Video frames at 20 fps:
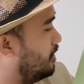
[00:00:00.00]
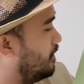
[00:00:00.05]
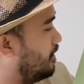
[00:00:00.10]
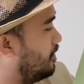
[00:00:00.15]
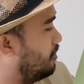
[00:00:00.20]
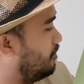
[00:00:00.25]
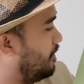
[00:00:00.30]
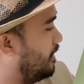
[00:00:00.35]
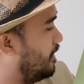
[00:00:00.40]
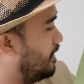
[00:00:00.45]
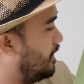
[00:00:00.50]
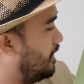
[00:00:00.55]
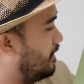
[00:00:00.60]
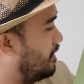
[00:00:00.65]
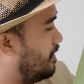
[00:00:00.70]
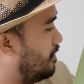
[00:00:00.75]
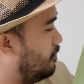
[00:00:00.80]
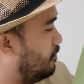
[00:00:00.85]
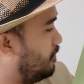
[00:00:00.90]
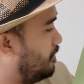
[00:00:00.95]
Eh, may
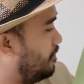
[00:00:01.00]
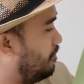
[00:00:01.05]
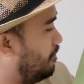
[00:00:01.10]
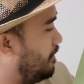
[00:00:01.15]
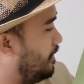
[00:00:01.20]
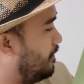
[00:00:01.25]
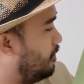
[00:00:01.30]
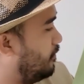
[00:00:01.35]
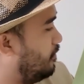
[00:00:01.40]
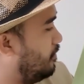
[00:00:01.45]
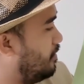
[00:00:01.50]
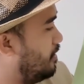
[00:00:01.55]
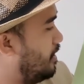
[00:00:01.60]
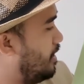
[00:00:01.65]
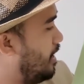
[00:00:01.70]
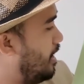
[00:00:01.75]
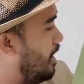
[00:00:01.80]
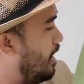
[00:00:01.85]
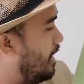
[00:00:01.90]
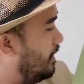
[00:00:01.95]
nakita ko unang pinto.
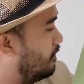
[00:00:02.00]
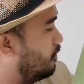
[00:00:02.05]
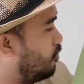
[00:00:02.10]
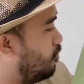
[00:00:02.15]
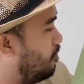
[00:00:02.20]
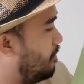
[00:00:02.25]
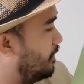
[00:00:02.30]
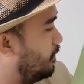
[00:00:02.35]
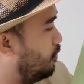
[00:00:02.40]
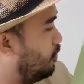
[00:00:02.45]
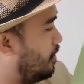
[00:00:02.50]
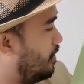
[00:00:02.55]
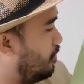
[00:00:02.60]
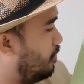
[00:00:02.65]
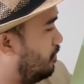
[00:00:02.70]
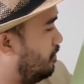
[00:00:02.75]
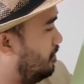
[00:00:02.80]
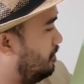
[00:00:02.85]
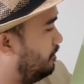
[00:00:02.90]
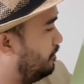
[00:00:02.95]
At kumatok
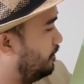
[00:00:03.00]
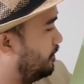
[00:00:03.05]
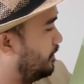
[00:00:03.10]
ako.